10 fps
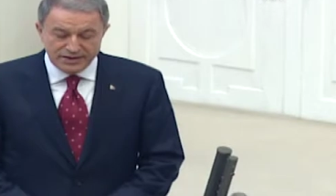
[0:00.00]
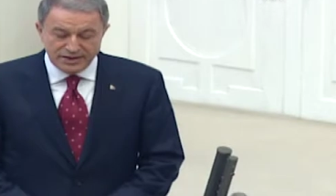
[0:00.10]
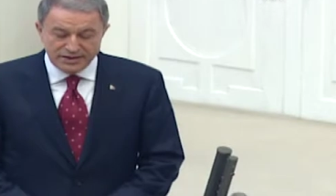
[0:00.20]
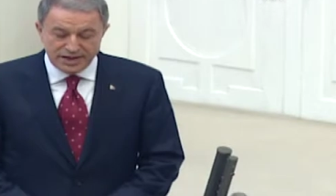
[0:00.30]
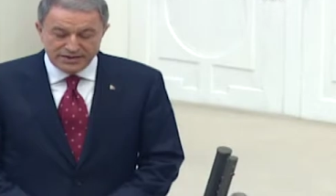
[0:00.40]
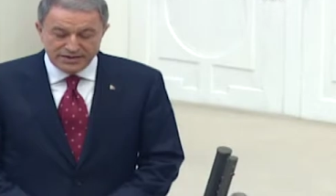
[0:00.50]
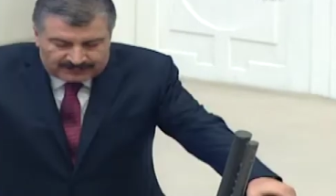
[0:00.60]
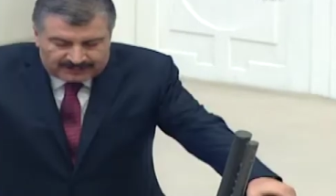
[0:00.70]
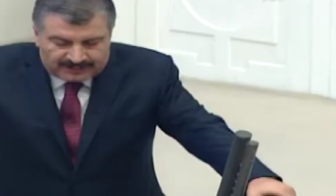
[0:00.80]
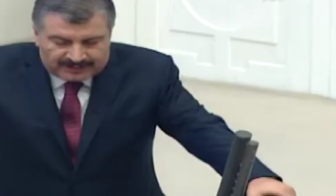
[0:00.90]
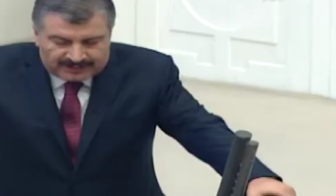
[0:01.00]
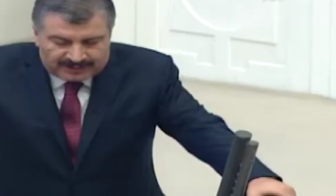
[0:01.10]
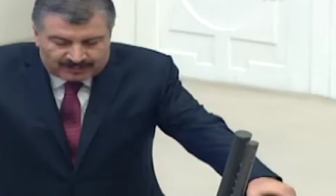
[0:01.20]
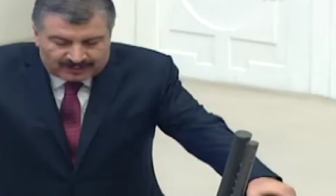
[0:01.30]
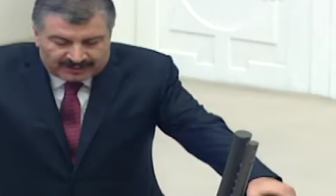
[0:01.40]
yemininin ardından
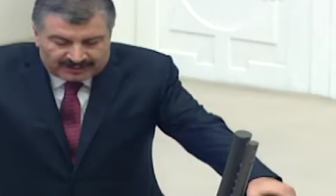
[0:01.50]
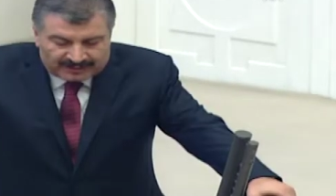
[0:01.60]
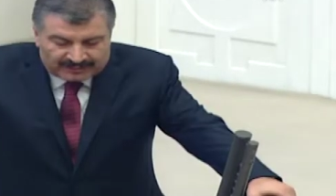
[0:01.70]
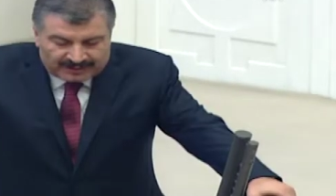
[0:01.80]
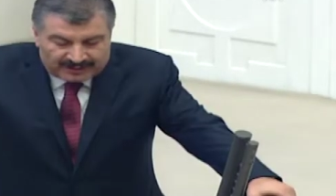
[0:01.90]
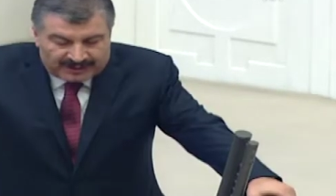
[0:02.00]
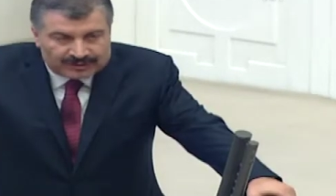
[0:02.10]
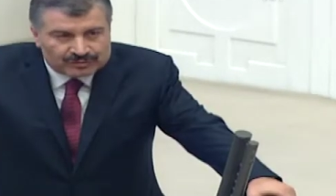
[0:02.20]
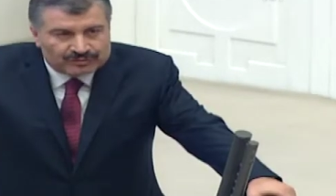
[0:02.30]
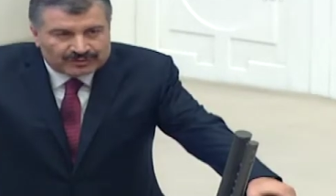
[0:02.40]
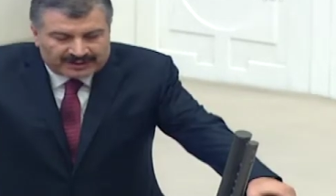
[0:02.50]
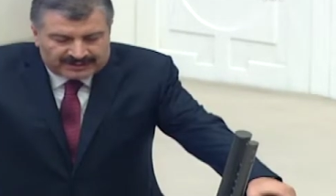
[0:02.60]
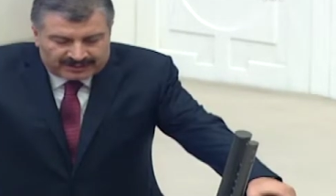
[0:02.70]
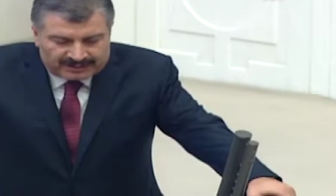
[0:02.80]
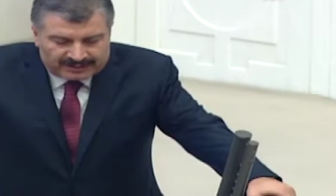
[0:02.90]
kabinedeki bakanlar
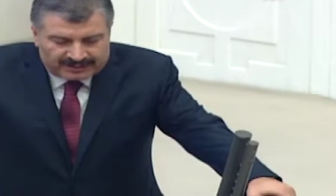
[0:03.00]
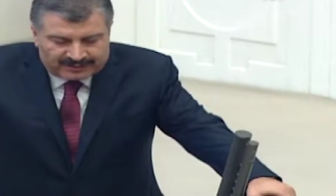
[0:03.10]
sırasıyla yemin